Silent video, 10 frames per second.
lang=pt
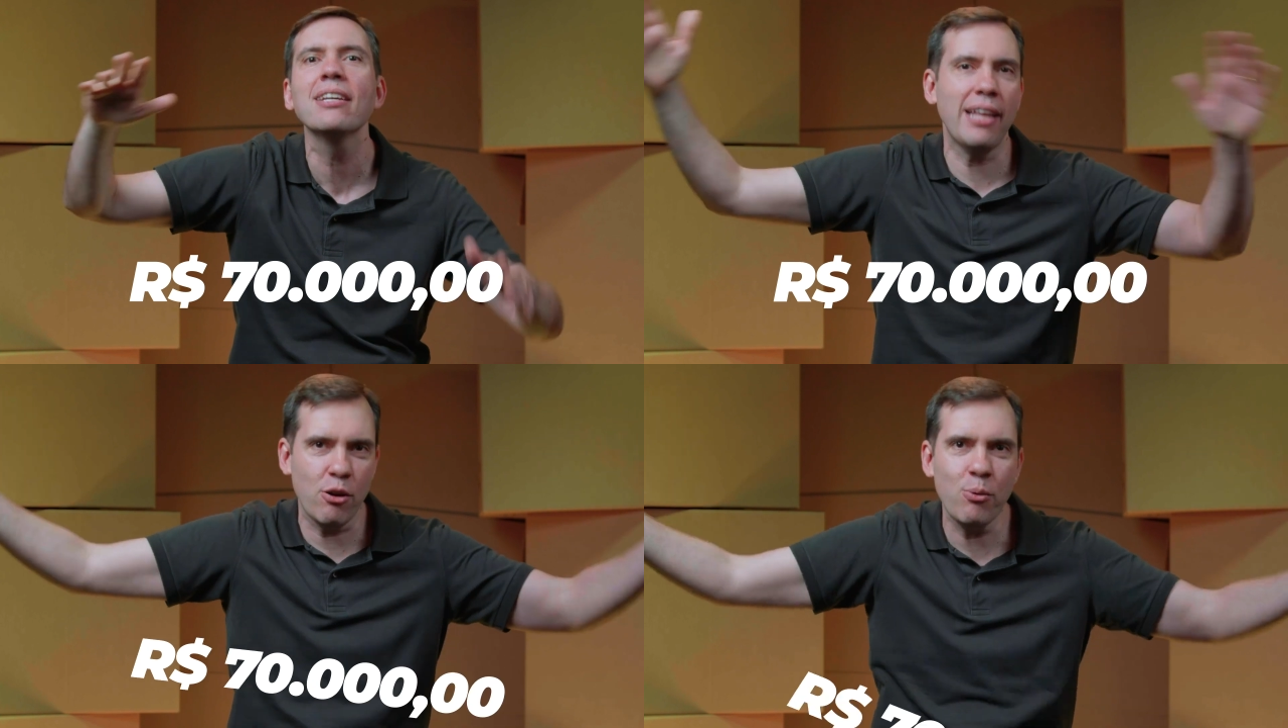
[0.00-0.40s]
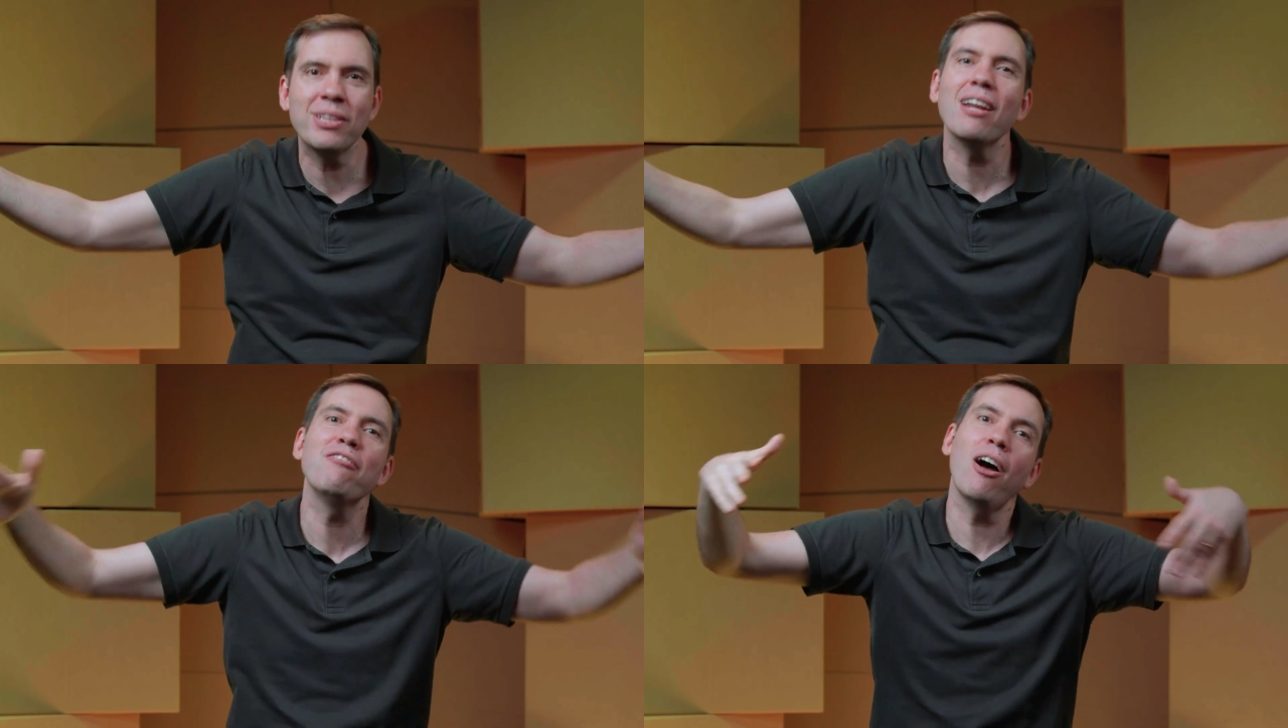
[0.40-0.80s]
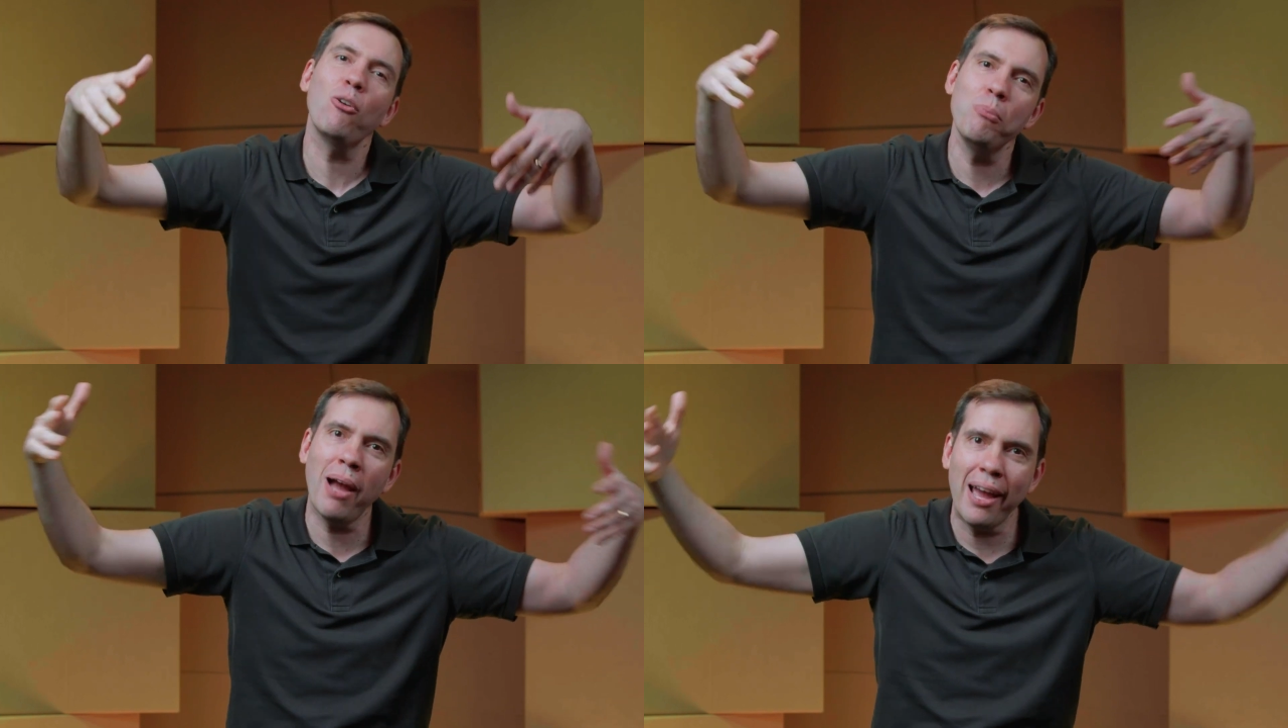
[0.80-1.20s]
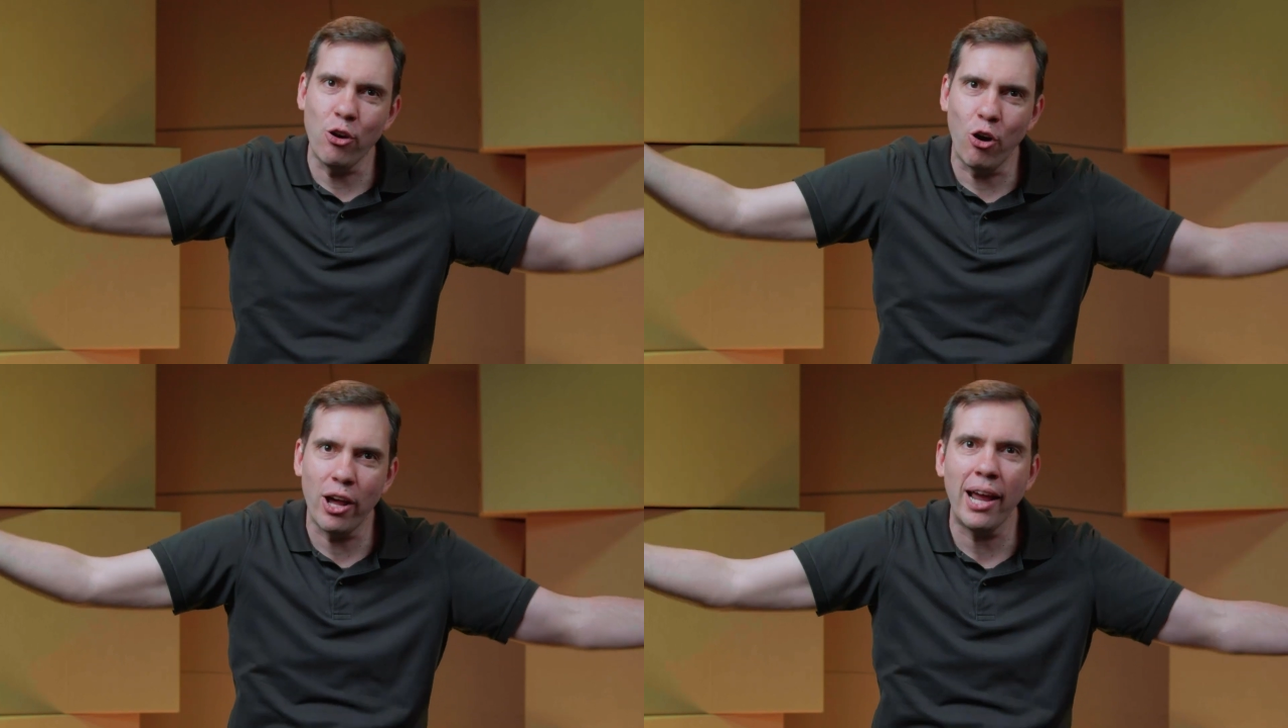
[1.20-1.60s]
Tem um intervalo
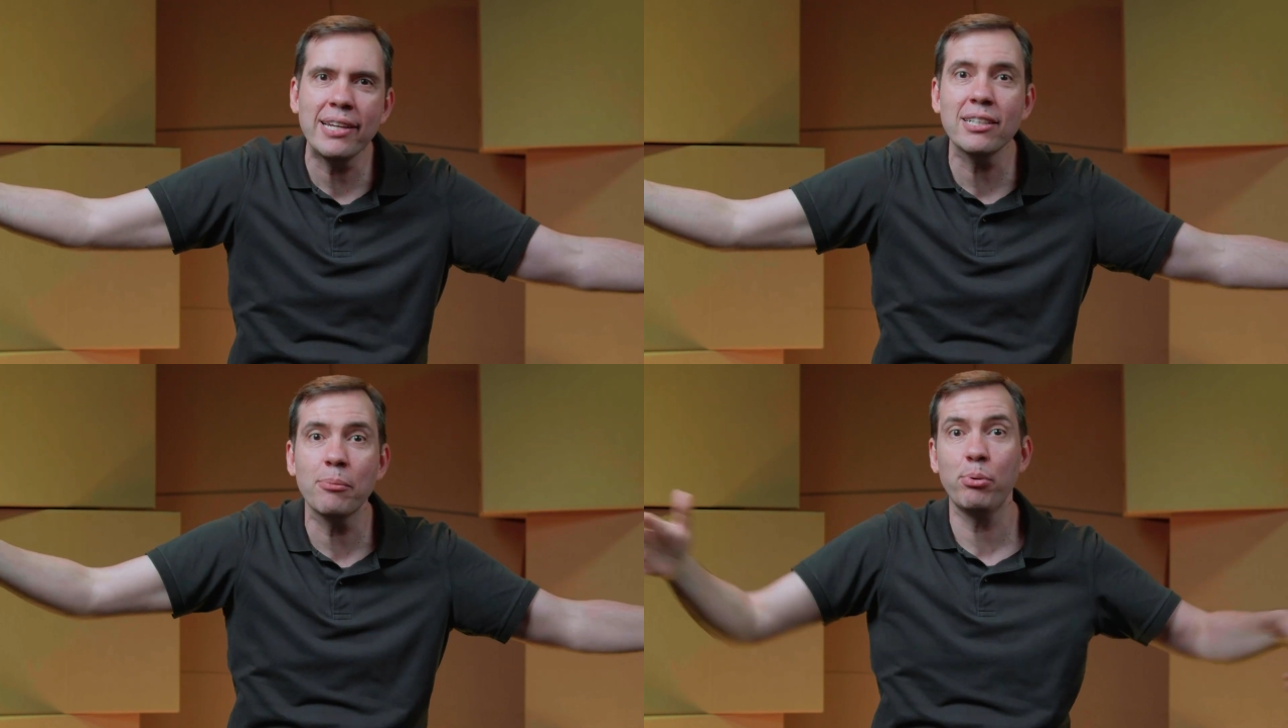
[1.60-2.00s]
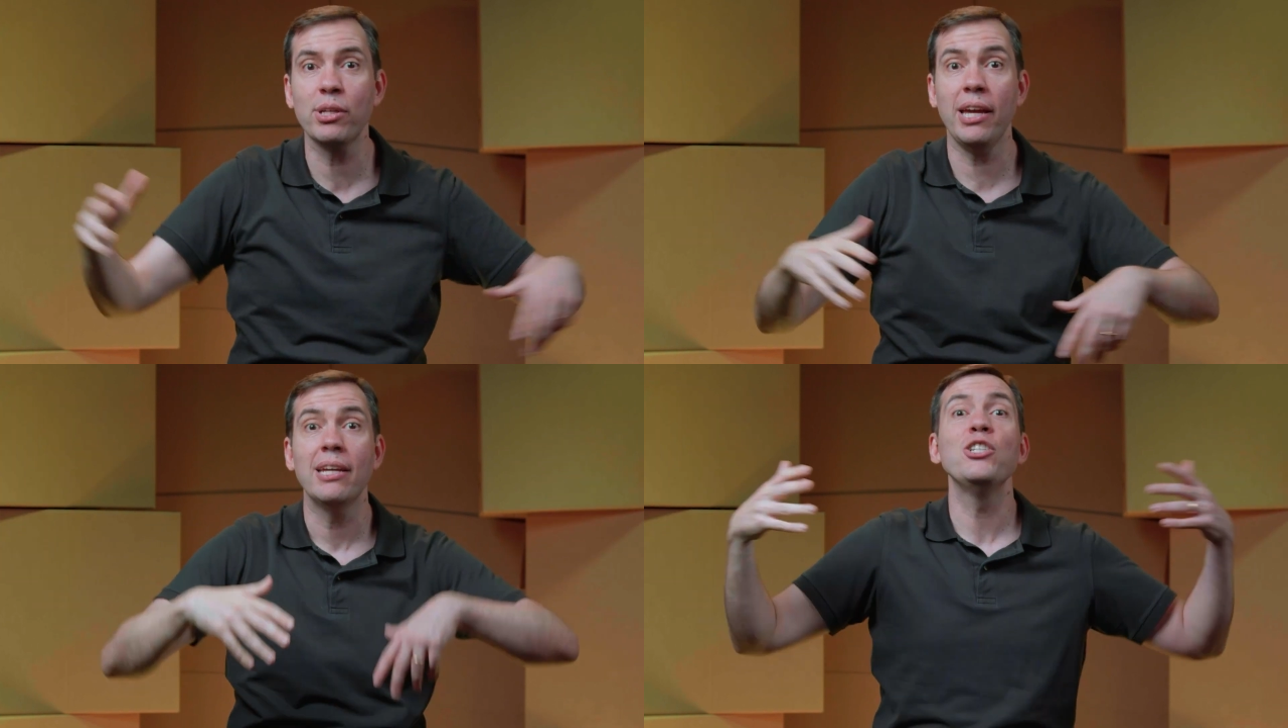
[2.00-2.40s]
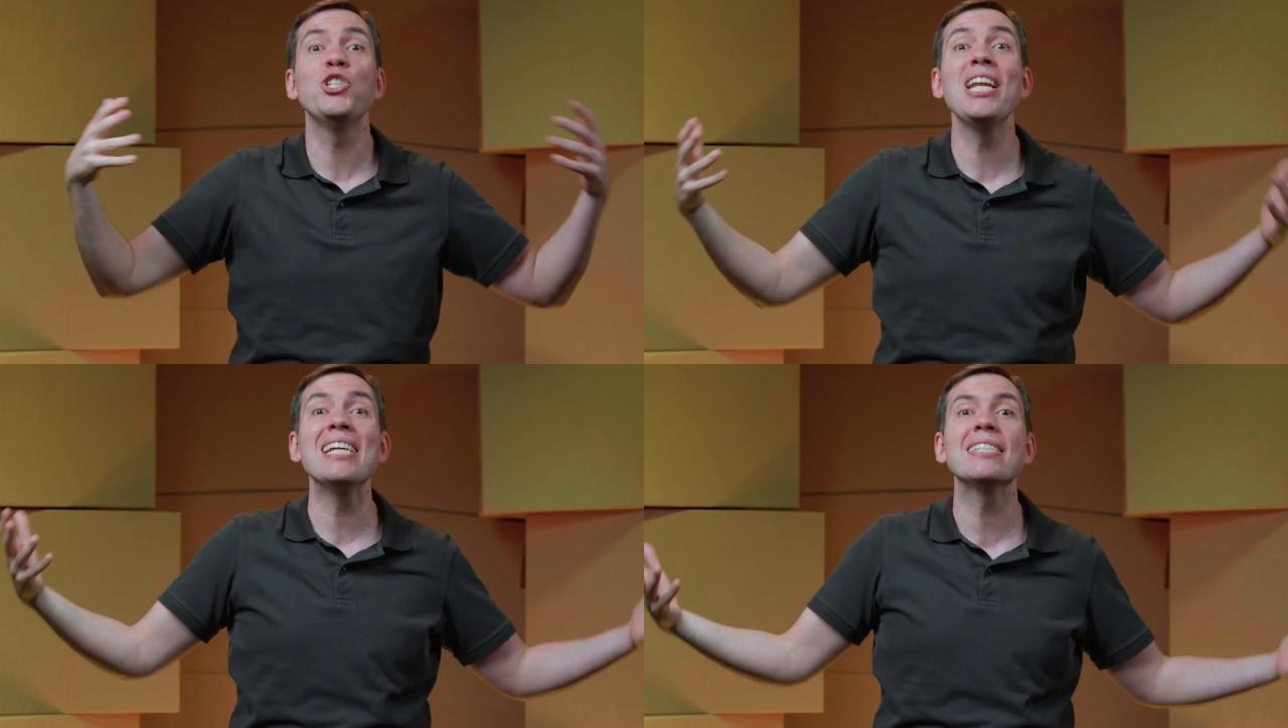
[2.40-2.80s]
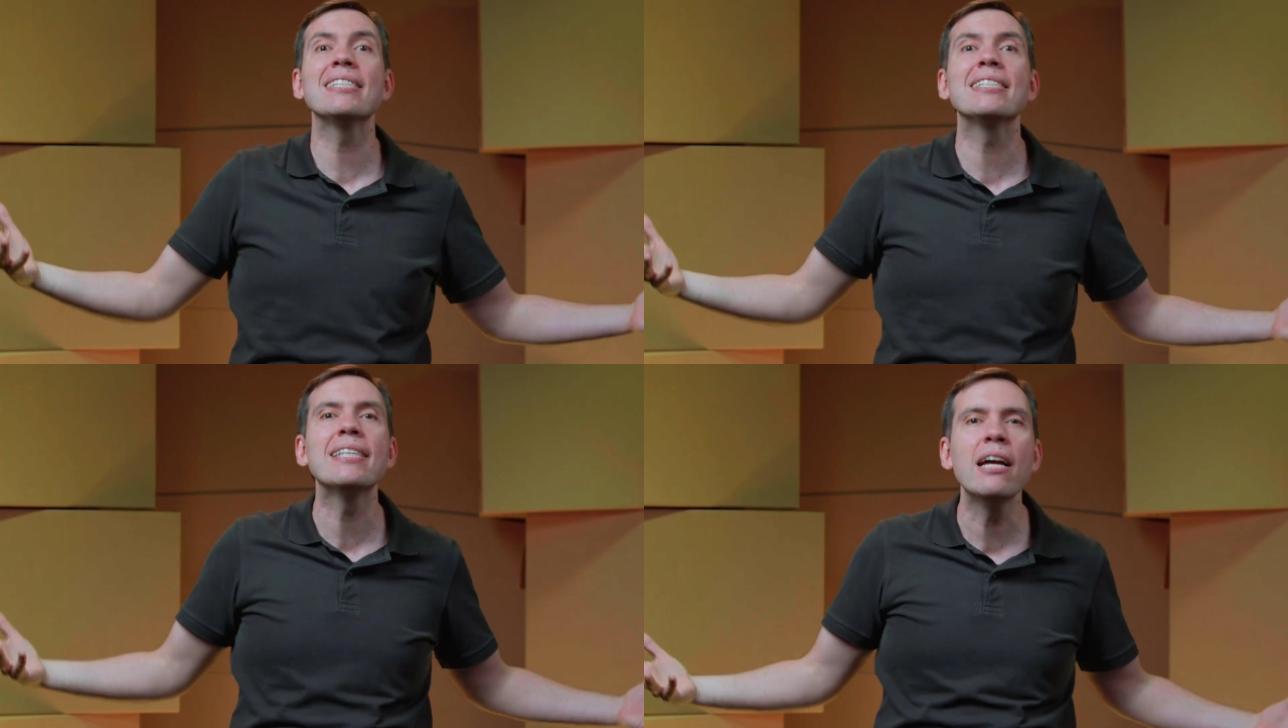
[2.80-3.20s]
maior ainda, porque
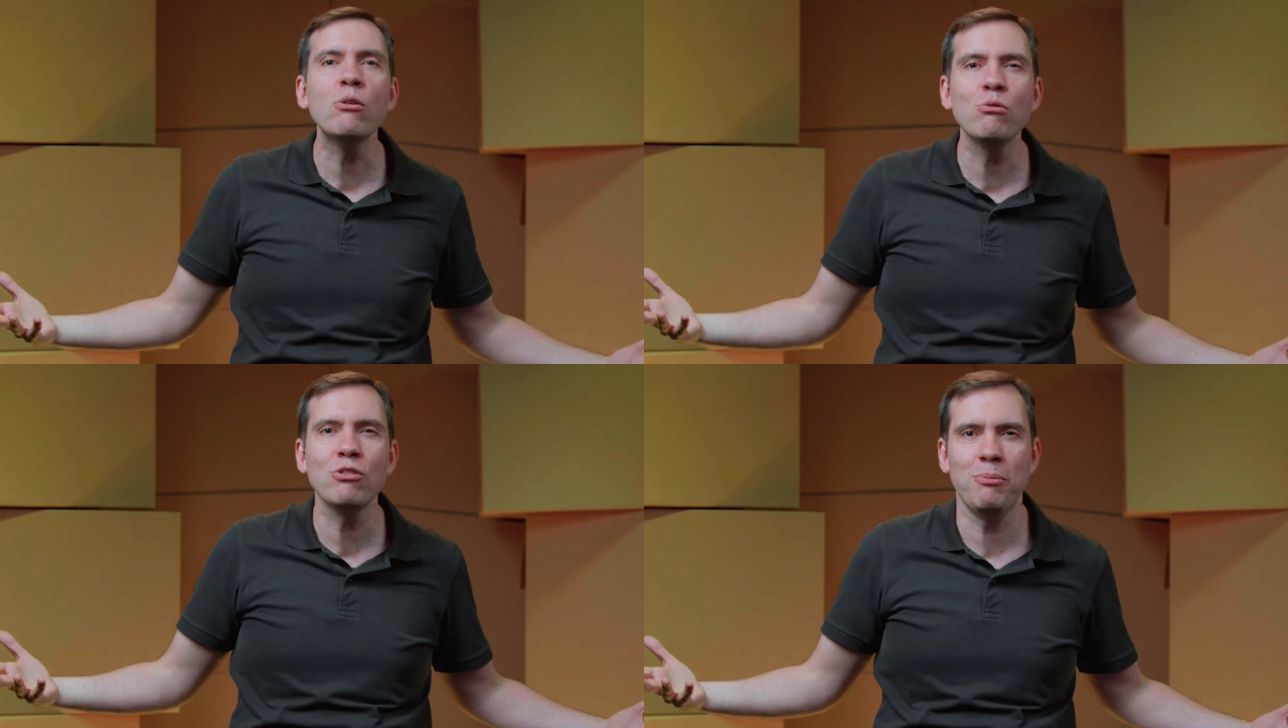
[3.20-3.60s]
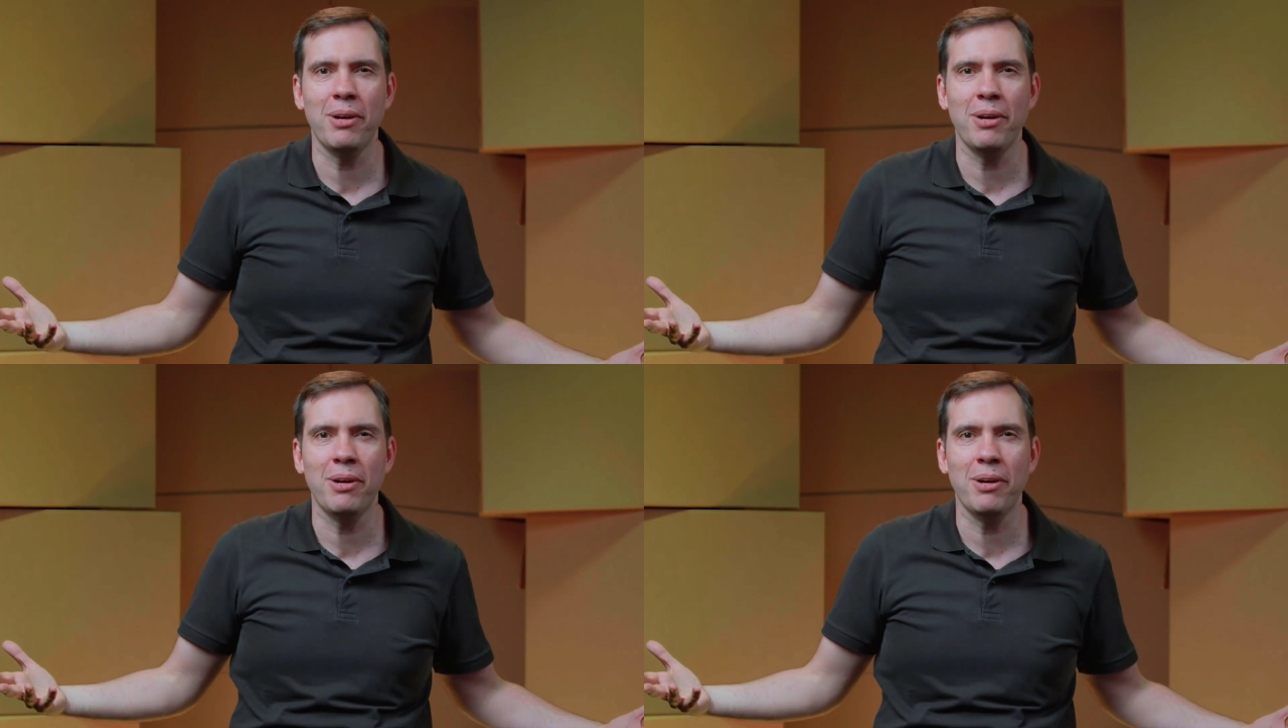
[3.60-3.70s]
direção de